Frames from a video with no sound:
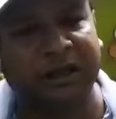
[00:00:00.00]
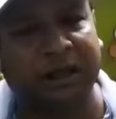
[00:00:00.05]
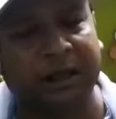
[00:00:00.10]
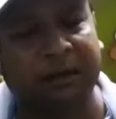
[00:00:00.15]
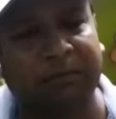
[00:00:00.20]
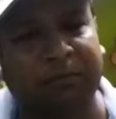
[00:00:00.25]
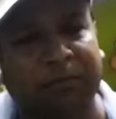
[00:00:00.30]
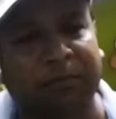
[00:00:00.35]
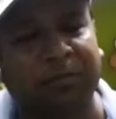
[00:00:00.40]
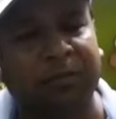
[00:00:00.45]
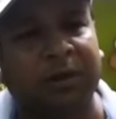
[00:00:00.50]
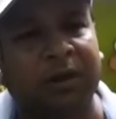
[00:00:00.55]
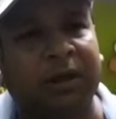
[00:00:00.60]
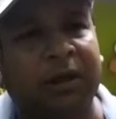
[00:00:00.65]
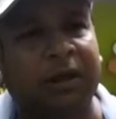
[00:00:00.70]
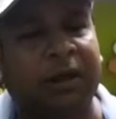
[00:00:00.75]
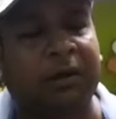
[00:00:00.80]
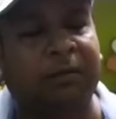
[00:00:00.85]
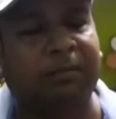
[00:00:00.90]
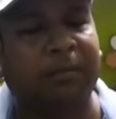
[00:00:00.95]
শ্রীরাম
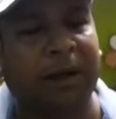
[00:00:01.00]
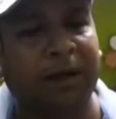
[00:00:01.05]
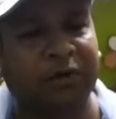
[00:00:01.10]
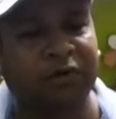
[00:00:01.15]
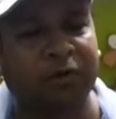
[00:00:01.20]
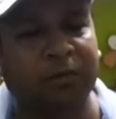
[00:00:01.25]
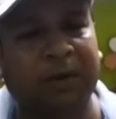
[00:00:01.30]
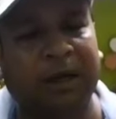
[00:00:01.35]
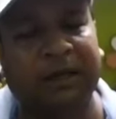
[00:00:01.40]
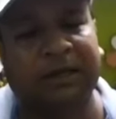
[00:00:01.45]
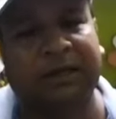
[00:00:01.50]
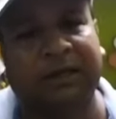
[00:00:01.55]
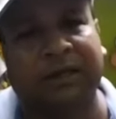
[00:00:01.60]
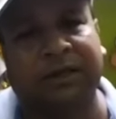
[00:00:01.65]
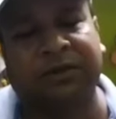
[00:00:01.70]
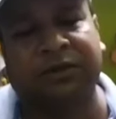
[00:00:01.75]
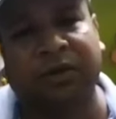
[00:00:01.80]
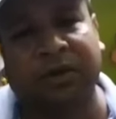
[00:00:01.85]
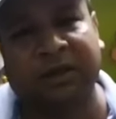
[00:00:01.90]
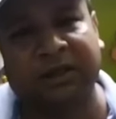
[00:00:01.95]
মানুষ মারছে
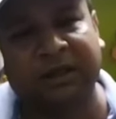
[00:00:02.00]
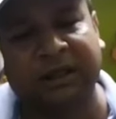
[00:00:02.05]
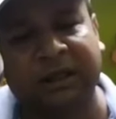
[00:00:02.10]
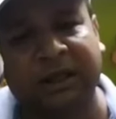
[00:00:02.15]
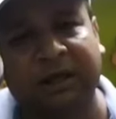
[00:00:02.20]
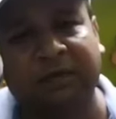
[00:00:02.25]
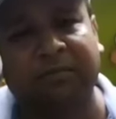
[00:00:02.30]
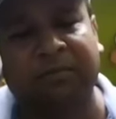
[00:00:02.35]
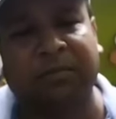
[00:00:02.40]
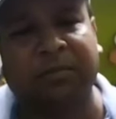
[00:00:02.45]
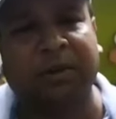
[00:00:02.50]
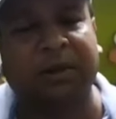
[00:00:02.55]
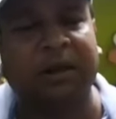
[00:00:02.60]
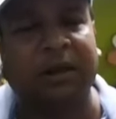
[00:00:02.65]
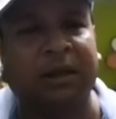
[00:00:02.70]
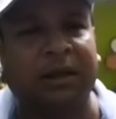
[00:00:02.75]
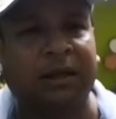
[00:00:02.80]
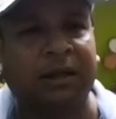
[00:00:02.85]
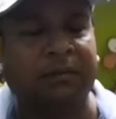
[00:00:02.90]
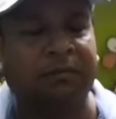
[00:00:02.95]
জয় শ্রীরাম
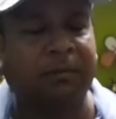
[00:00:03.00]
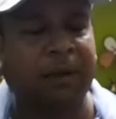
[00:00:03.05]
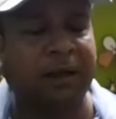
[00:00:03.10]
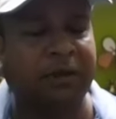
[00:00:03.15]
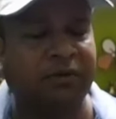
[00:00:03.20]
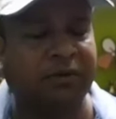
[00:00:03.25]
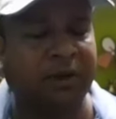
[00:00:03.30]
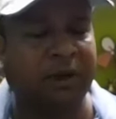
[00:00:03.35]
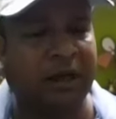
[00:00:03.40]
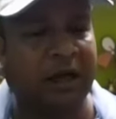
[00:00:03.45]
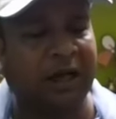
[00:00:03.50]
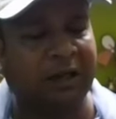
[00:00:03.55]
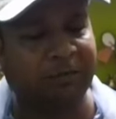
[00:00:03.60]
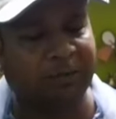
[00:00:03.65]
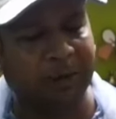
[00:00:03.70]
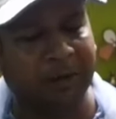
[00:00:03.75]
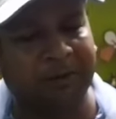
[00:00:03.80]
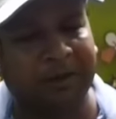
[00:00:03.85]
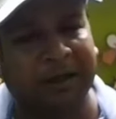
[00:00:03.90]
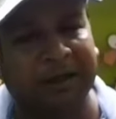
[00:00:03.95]
মানুষের হাত
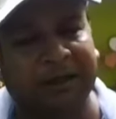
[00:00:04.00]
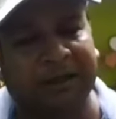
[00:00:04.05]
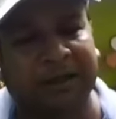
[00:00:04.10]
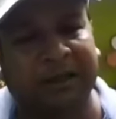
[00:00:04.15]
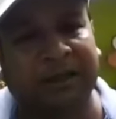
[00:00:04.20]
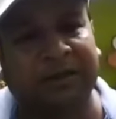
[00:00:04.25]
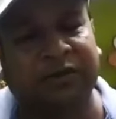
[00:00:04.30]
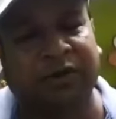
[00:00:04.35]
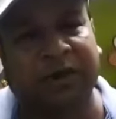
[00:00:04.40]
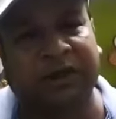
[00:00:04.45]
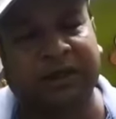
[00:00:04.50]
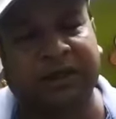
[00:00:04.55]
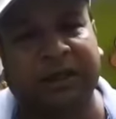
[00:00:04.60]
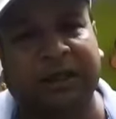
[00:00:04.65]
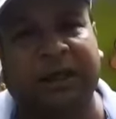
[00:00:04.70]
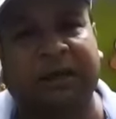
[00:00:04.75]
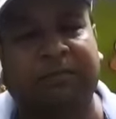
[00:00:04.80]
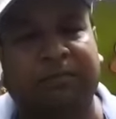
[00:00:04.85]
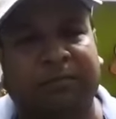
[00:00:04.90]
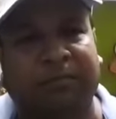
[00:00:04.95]
পা ভাঙছে জয়
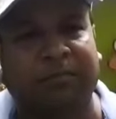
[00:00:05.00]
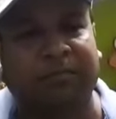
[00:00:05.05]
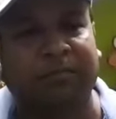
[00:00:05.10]
শ্রীরাম